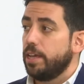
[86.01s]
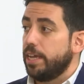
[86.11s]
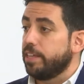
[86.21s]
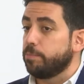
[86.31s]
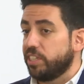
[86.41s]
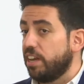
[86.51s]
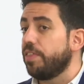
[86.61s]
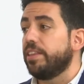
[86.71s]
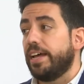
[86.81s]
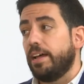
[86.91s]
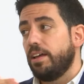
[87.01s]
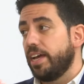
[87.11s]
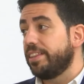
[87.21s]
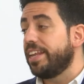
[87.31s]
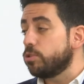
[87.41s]
y después se le cita
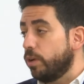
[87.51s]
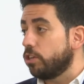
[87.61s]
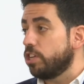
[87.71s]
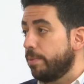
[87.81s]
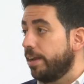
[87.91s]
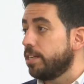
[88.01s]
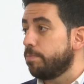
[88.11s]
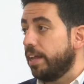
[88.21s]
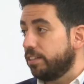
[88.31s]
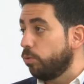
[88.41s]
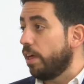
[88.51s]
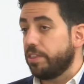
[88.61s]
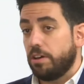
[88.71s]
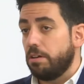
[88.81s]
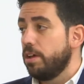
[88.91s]
en 3 cuatro semanas para
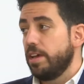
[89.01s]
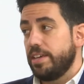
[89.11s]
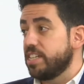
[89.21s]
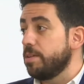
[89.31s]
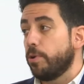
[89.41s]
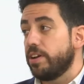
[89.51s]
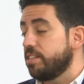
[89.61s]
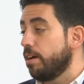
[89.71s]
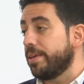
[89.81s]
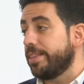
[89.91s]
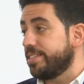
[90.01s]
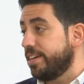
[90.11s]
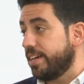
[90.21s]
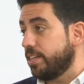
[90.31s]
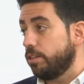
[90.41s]
titulación y así progresivamente hasta
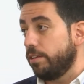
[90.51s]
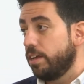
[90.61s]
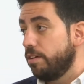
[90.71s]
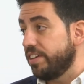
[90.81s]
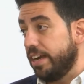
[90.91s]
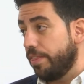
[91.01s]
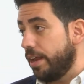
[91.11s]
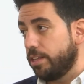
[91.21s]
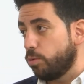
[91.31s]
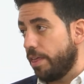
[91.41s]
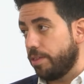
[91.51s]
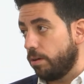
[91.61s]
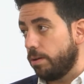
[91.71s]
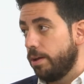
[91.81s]
que se finaliza la titulación.